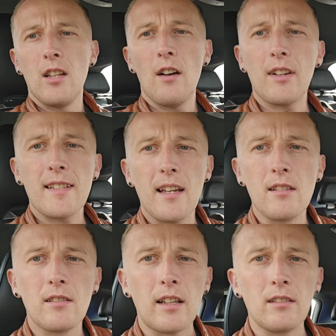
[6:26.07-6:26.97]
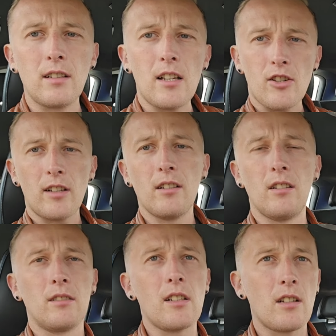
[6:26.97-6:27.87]
No a wracając do tego,
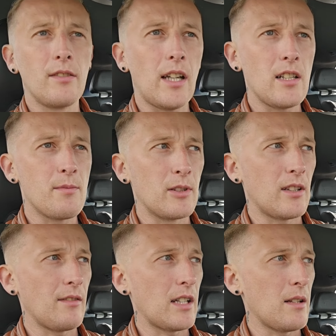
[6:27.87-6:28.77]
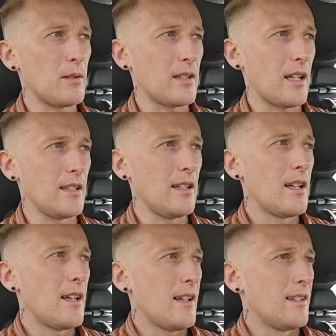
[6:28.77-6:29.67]
dlaczego, dlaczego wyjechaliśmy do tej Wielkiej Brytanii,
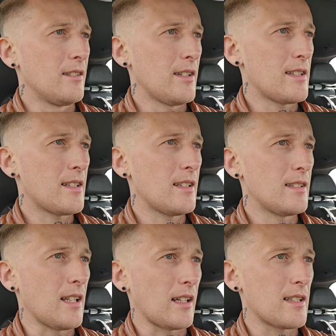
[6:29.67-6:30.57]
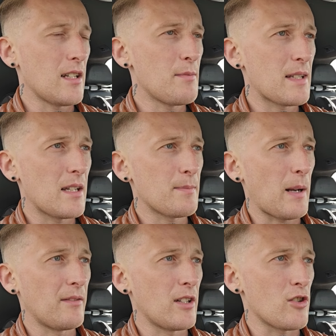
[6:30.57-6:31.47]
no więc y, tak, zdaliśmy sobie
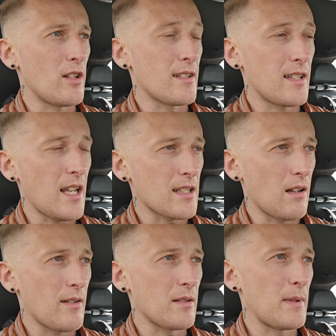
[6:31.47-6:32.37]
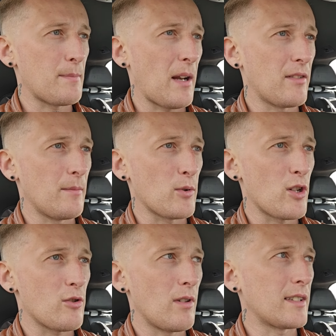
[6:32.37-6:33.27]
sprawę, że ja zdałem sobie sprawę po
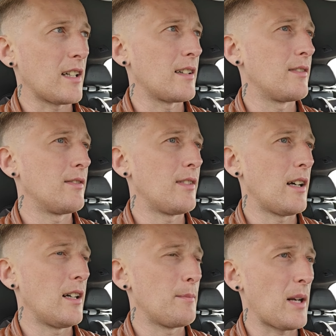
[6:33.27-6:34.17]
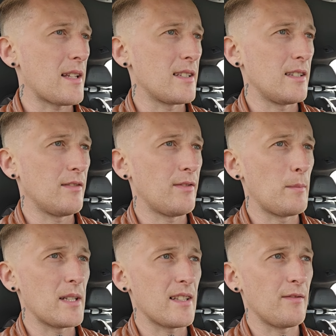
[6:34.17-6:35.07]
6 latach pracy w
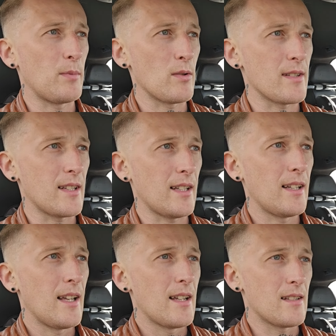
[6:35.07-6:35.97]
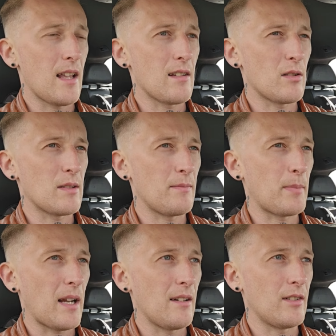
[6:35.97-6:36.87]
fabryce w Polsce, zdałem sobie
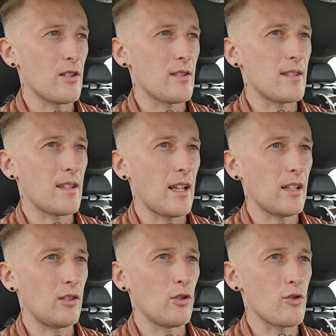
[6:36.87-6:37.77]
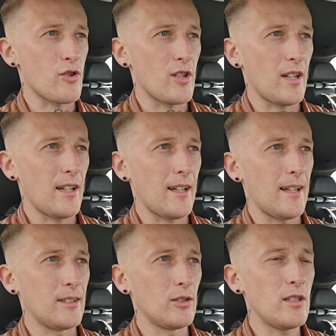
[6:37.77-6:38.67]
sprawę z tego,
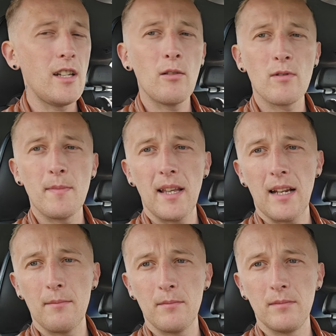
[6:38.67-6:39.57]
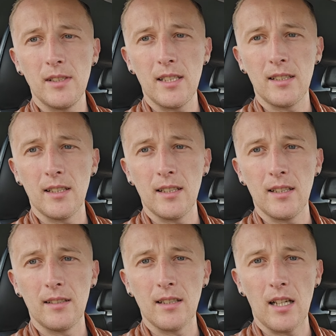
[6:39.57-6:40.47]
że no nie uzbieram
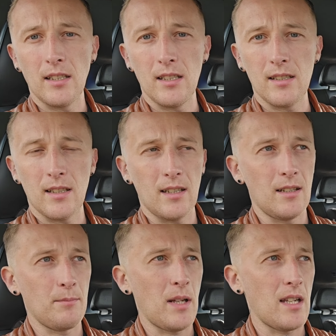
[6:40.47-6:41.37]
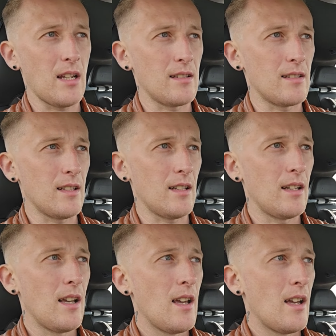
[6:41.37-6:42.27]
nigdy na nic y, pieniędzy.
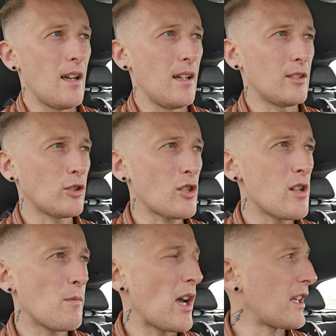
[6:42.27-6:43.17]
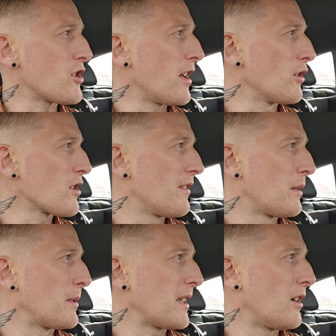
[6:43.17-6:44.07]
Y, to też nie była jakaś najgorsza
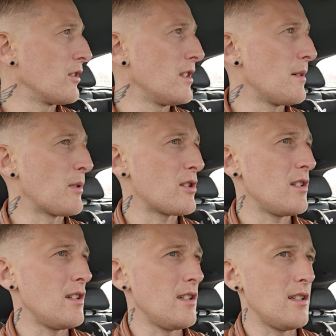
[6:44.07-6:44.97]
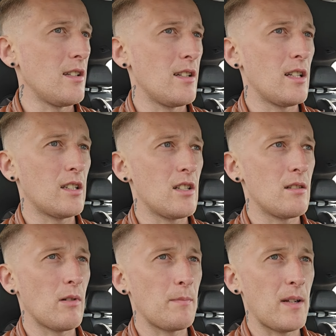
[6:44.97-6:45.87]
fabryka, oni nie płacili jakichś
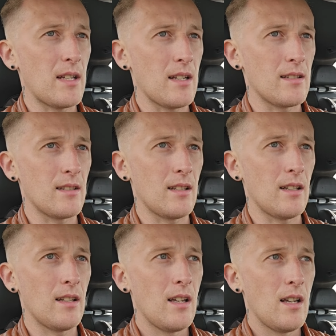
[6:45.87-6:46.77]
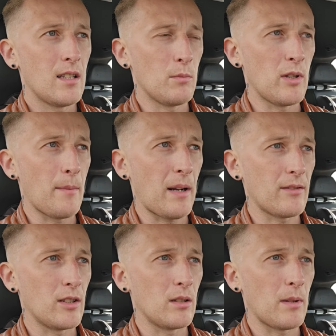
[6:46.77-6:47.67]
złych pieniędzy, to były
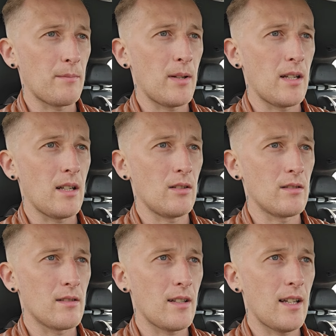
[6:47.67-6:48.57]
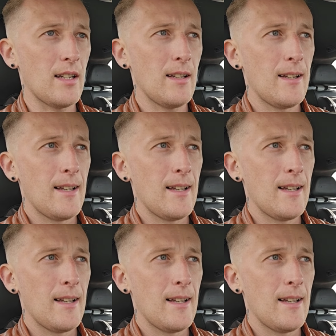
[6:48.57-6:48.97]
naprawdę dobre pieniądze.